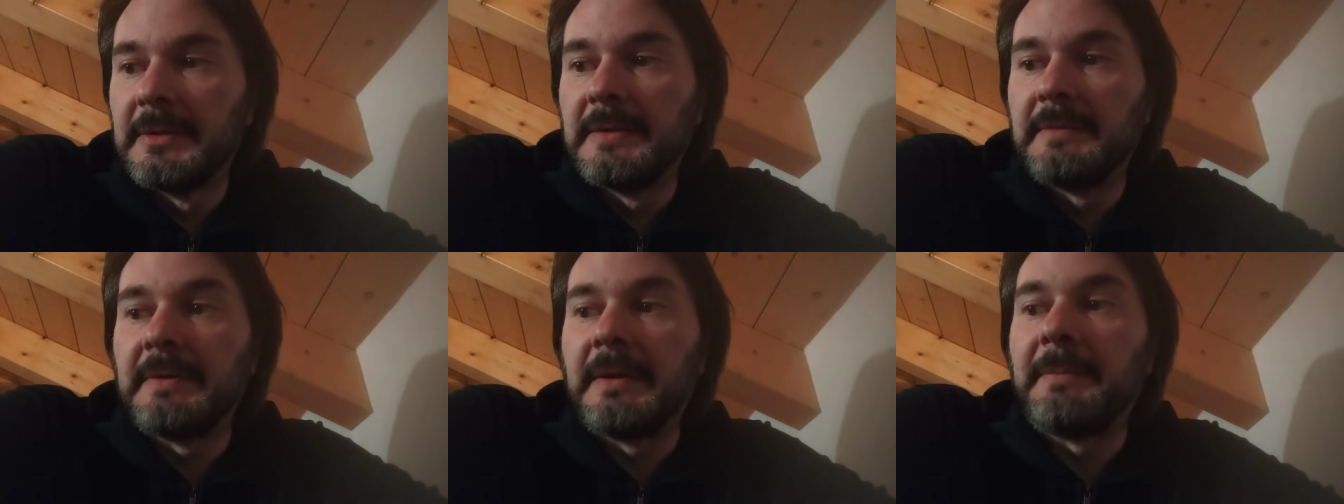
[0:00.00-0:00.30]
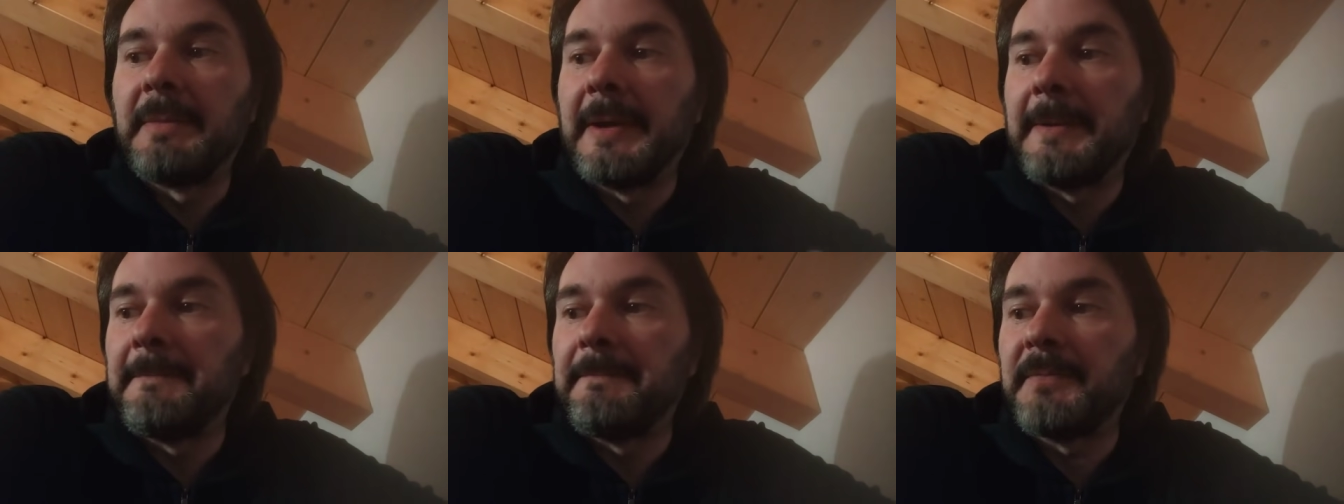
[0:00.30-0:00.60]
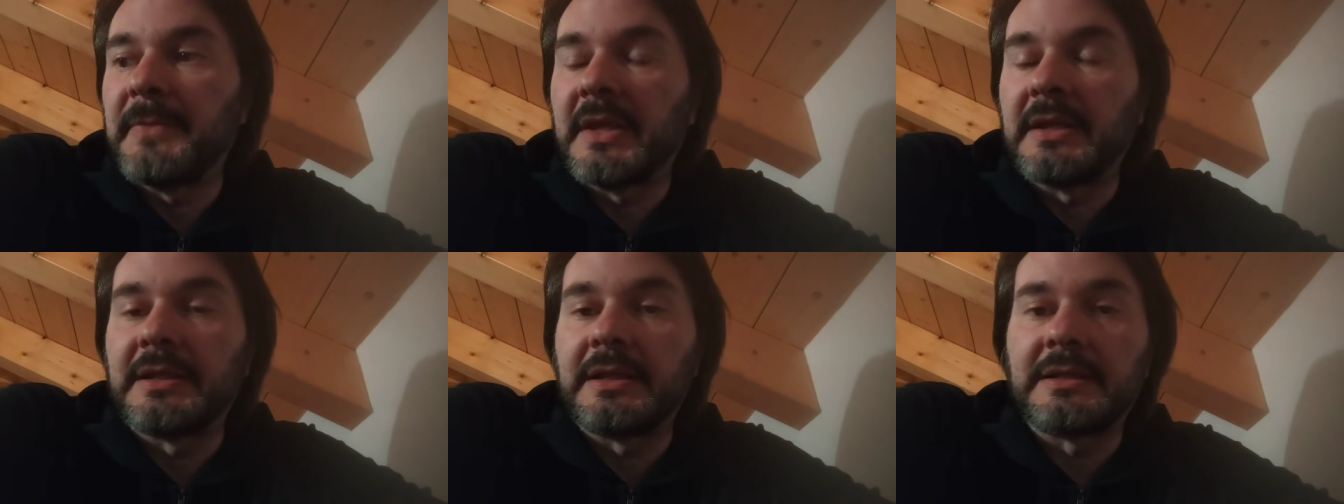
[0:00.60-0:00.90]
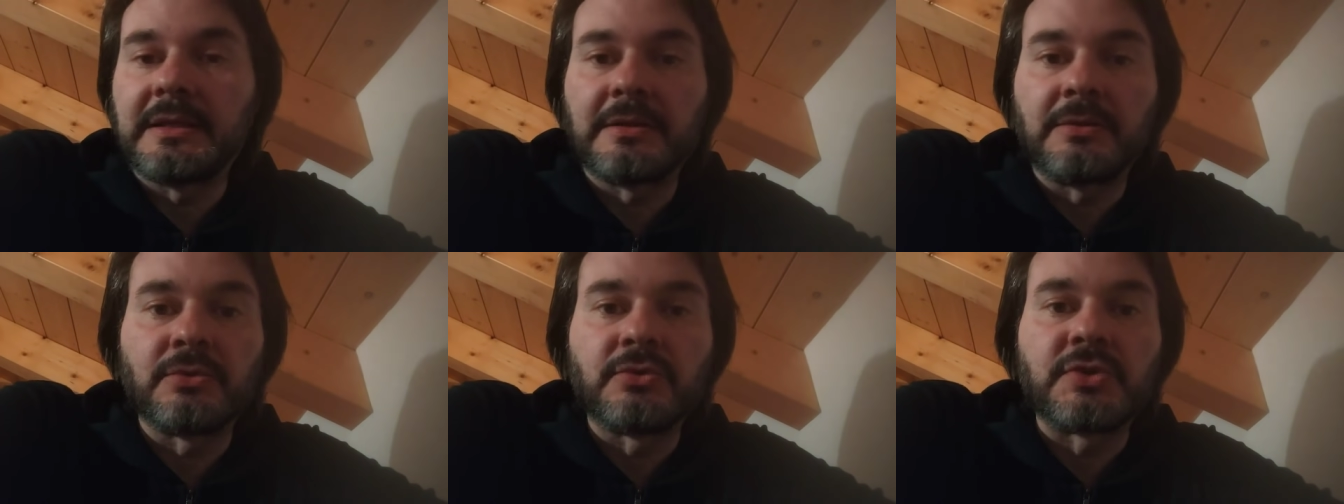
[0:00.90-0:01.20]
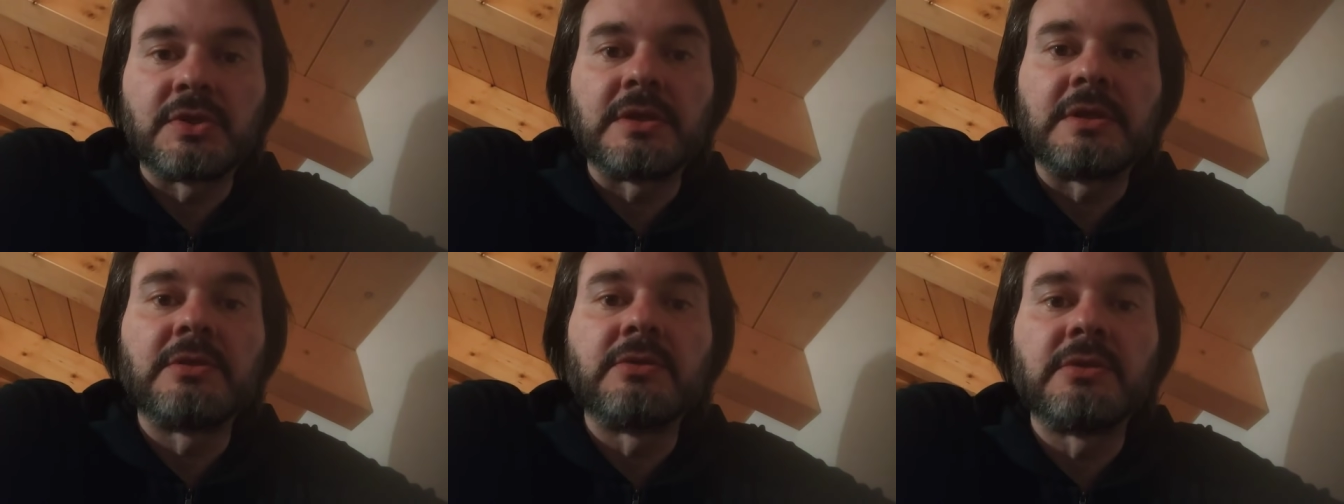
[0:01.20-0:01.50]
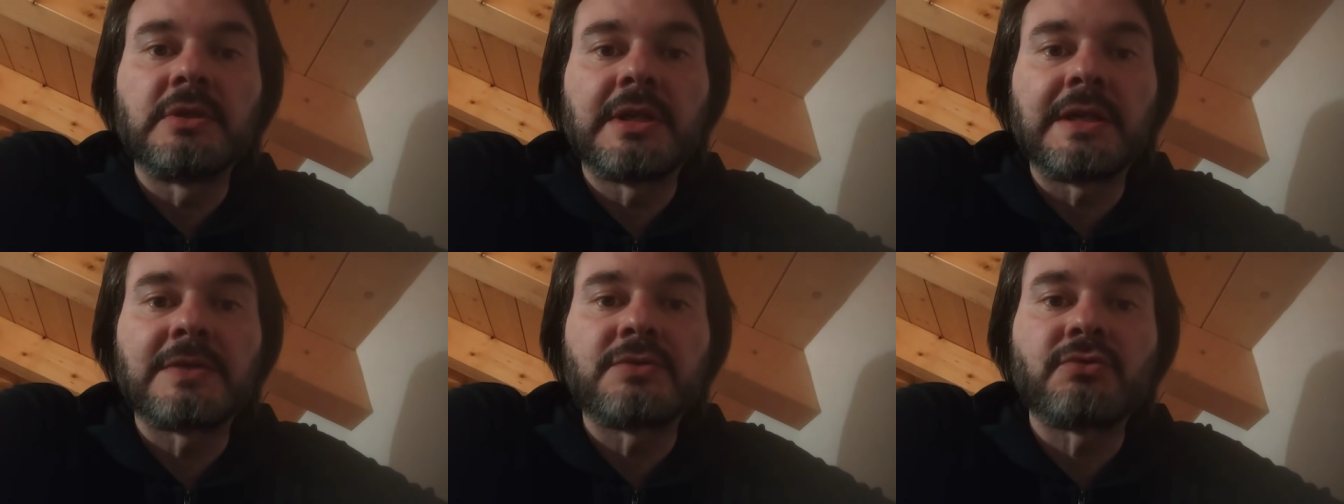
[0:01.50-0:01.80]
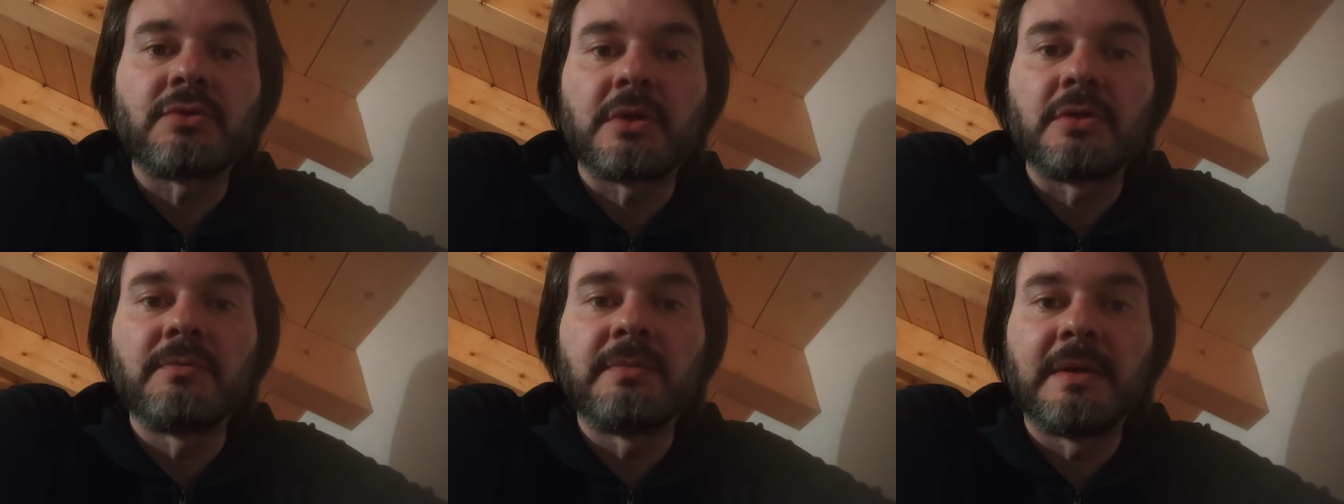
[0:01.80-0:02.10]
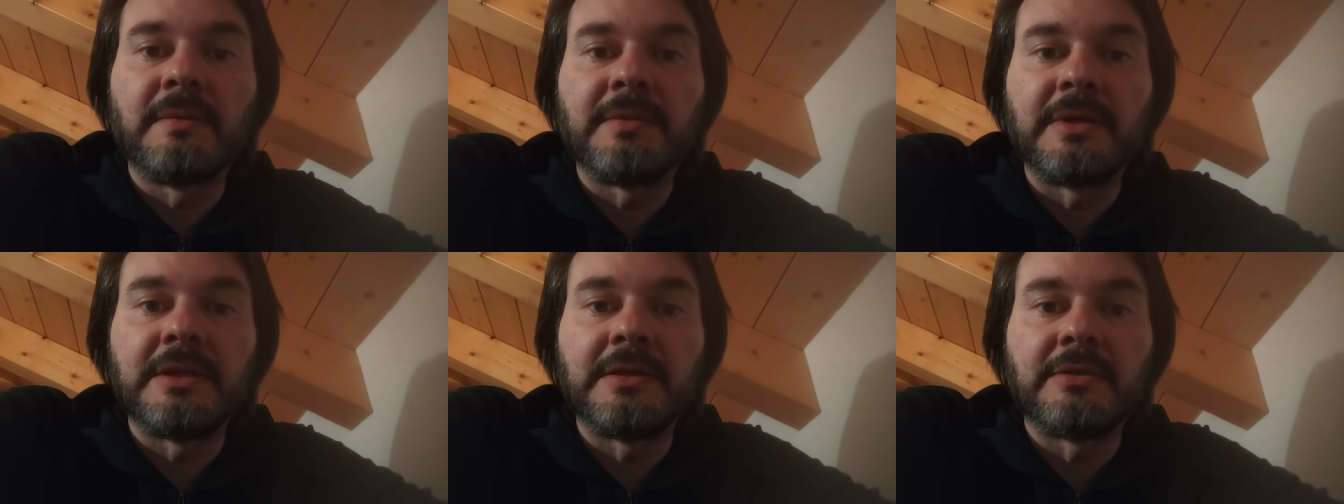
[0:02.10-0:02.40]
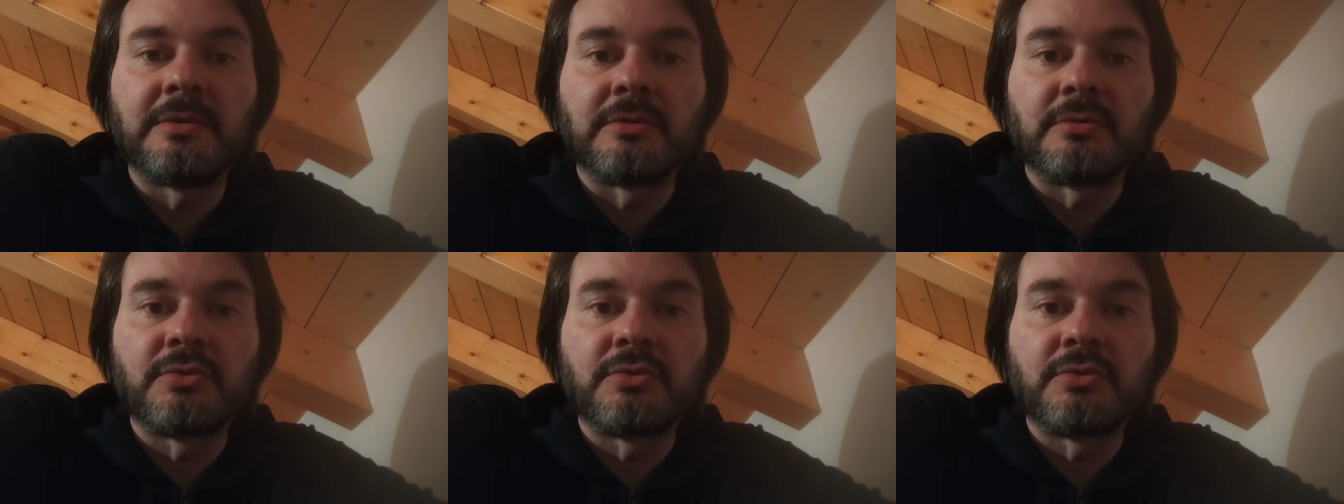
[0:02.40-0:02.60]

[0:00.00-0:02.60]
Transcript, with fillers: vabbè, è andata così, in ogni caso la Juve ha vinto,